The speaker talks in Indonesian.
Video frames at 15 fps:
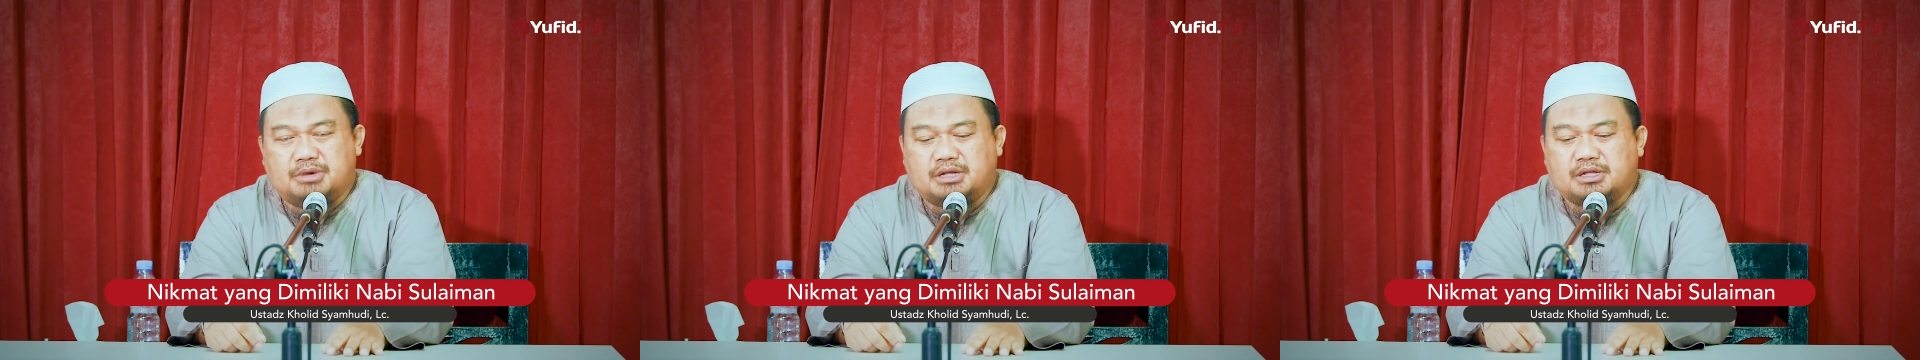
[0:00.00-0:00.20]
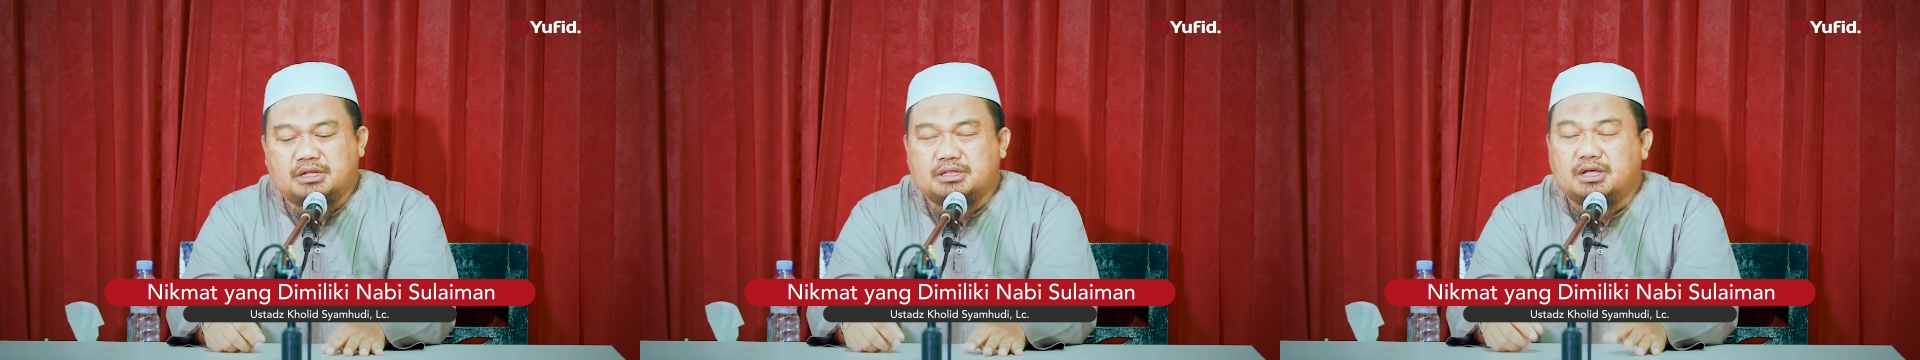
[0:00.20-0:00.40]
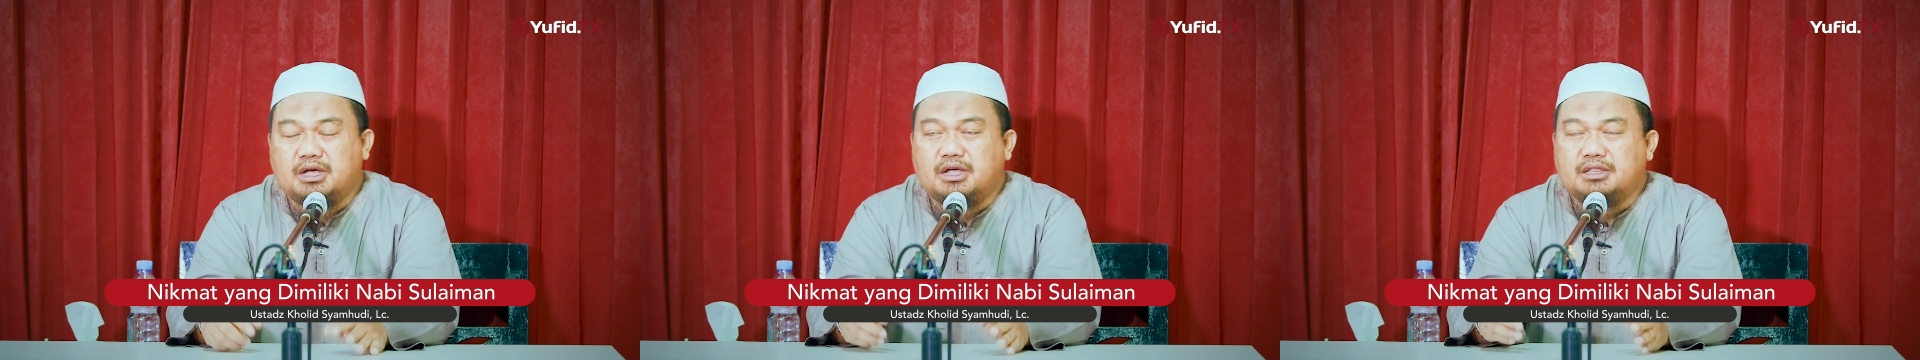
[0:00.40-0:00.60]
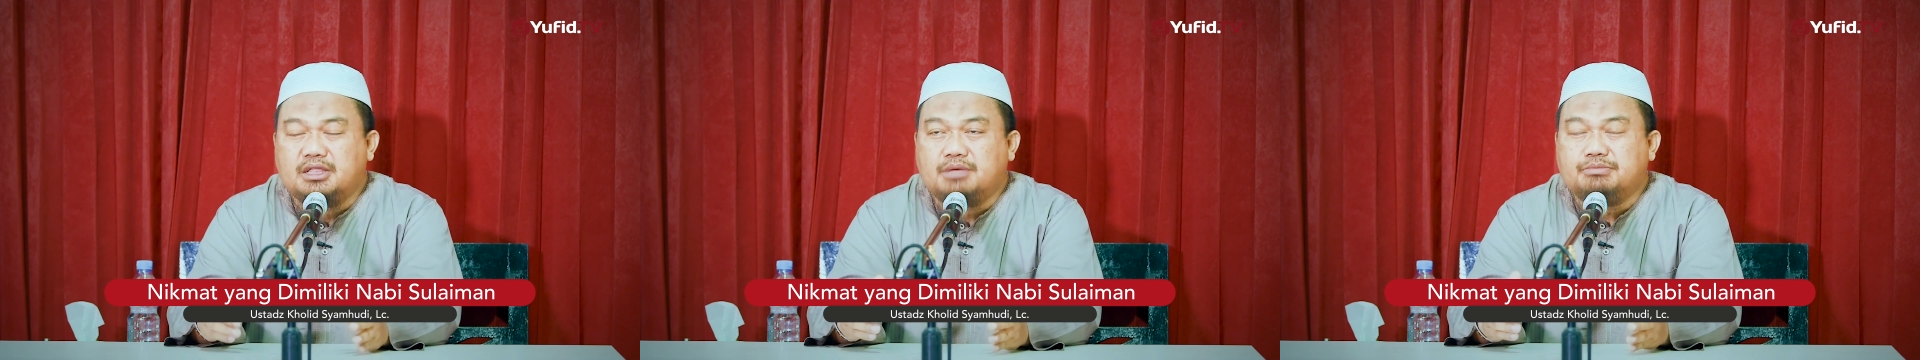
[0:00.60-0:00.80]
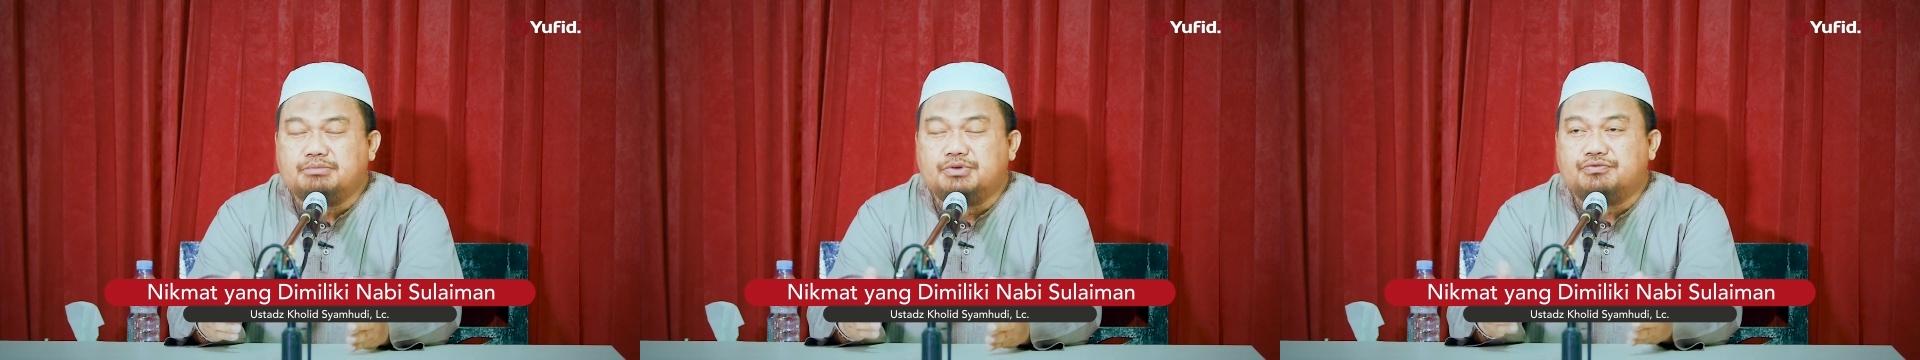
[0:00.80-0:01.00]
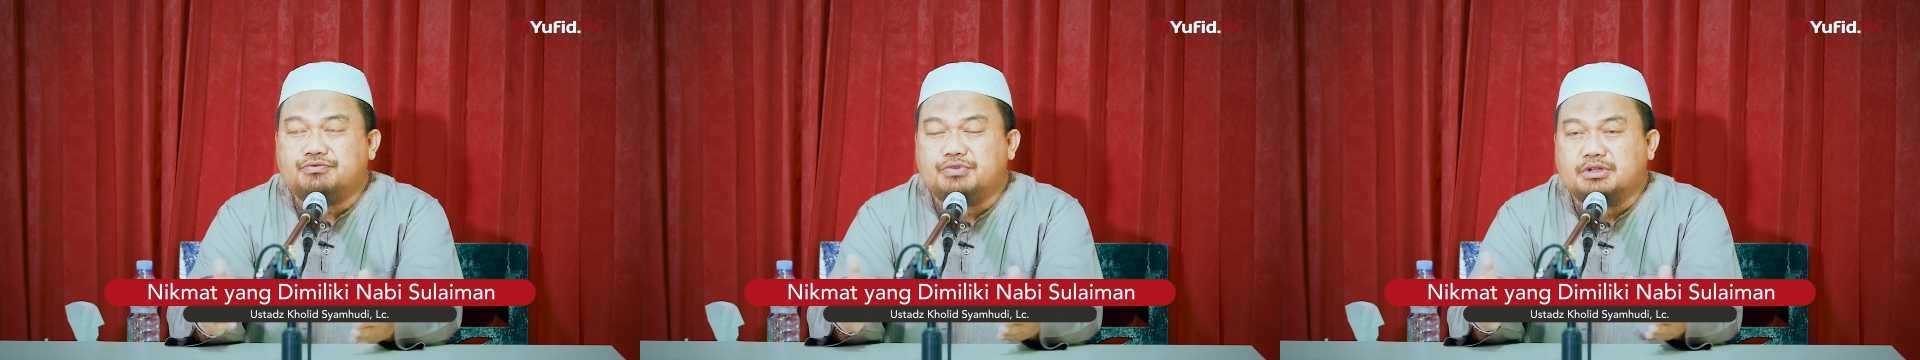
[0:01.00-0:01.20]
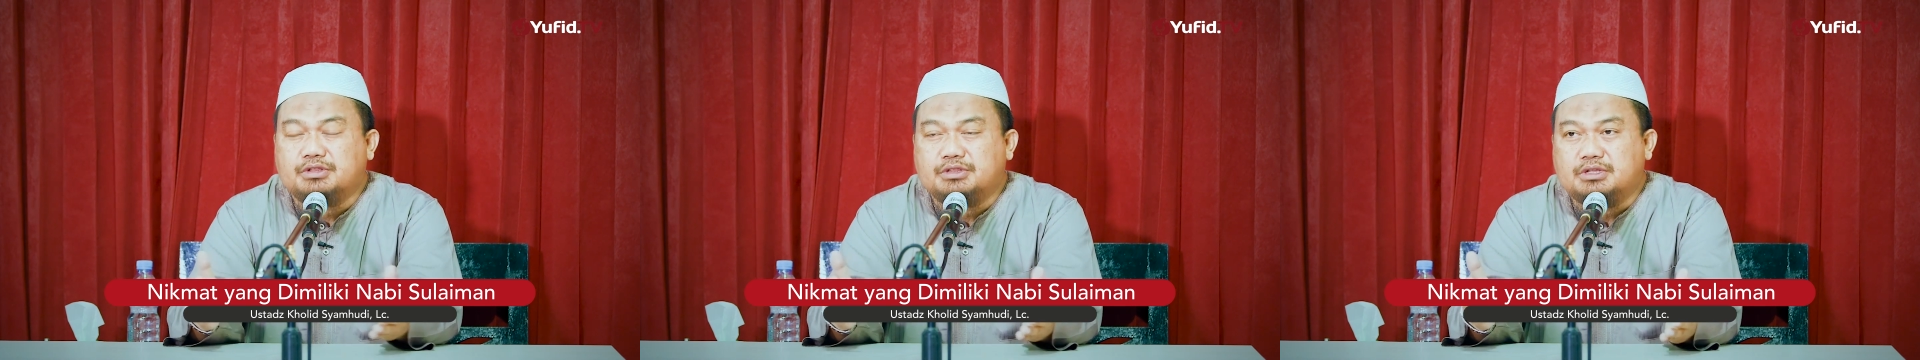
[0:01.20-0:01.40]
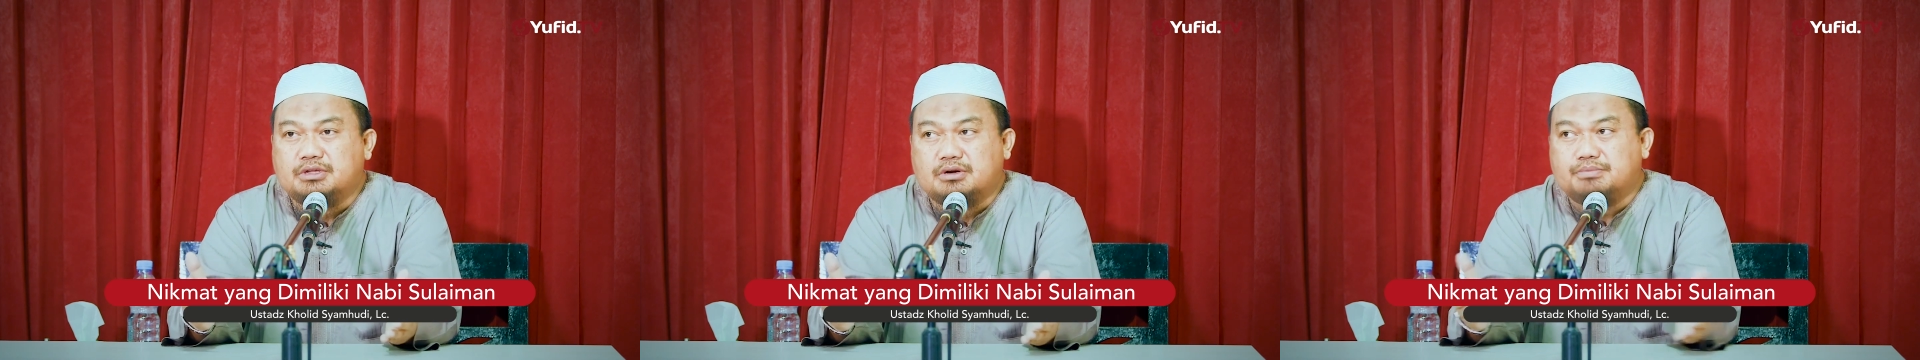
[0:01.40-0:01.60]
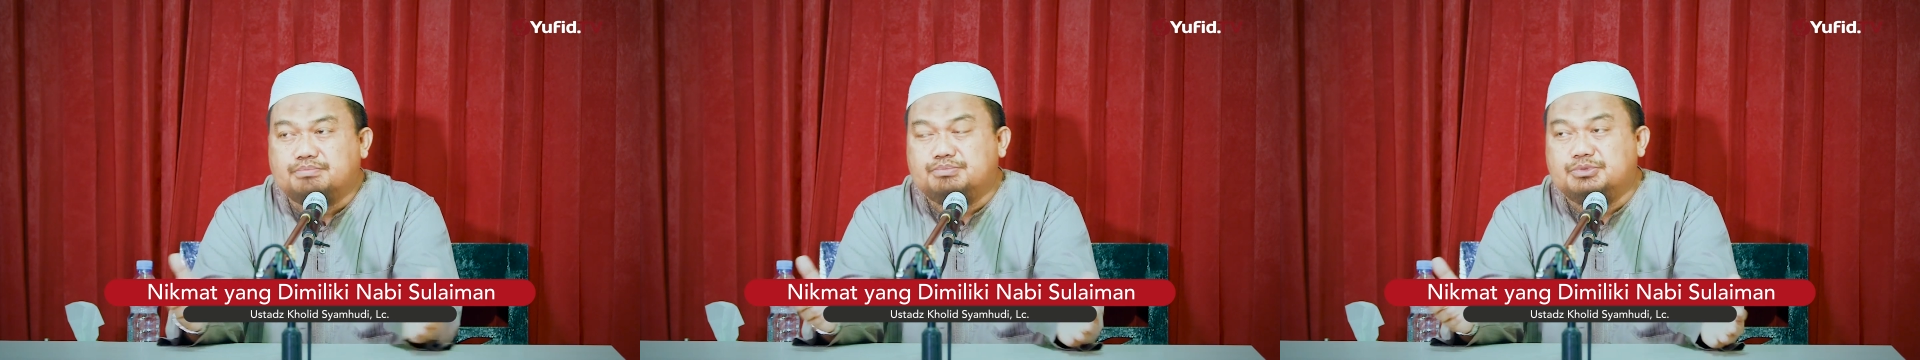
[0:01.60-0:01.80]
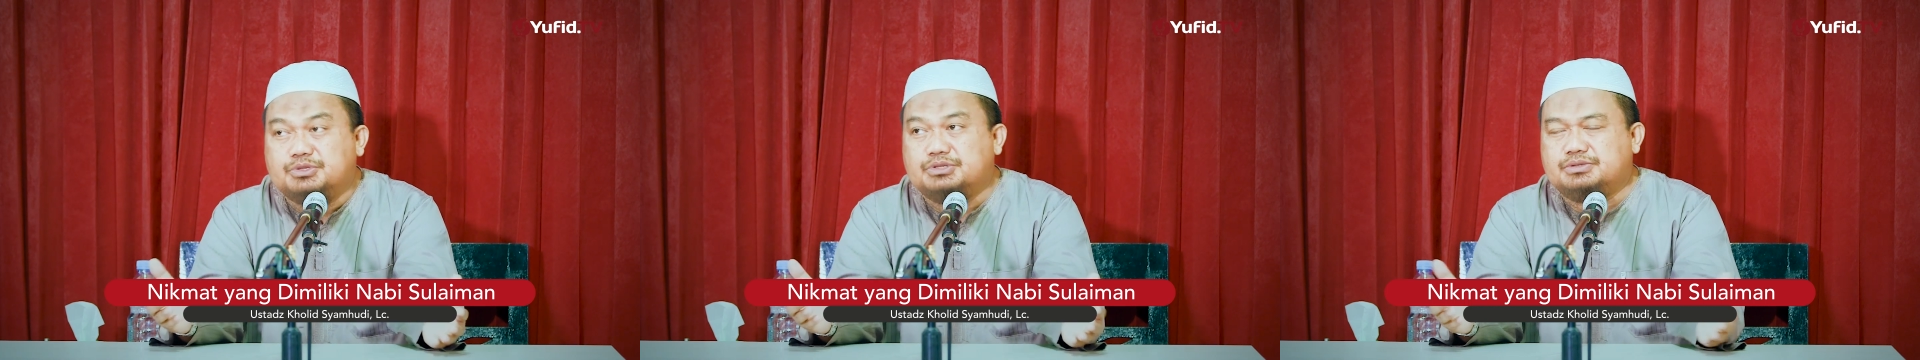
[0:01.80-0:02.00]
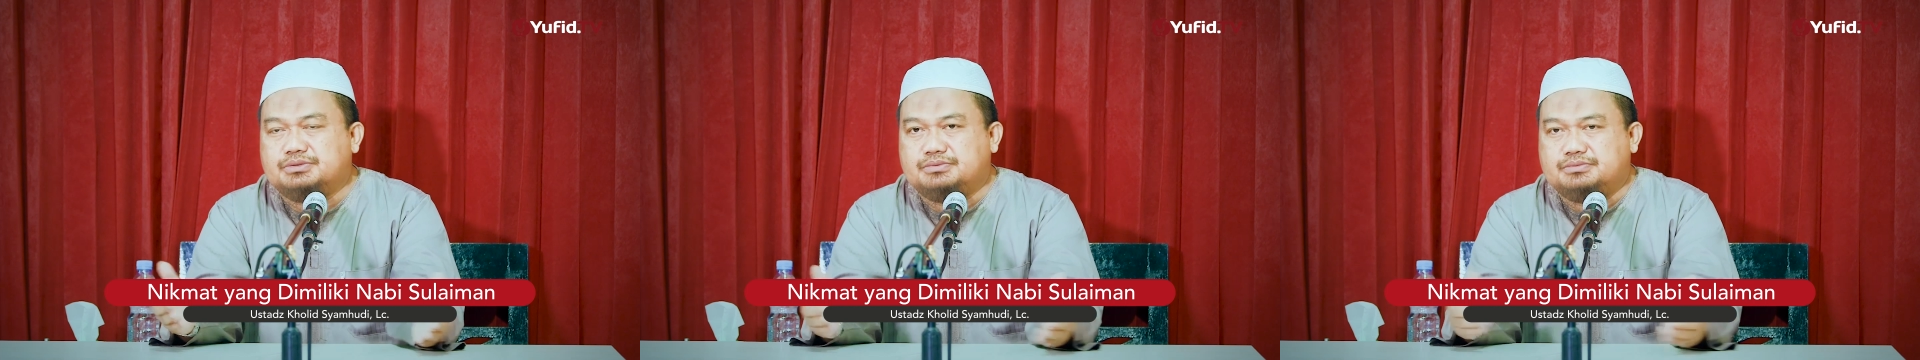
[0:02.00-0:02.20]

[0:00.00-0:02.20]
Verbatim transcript: Matan hada min fadli Rabbi.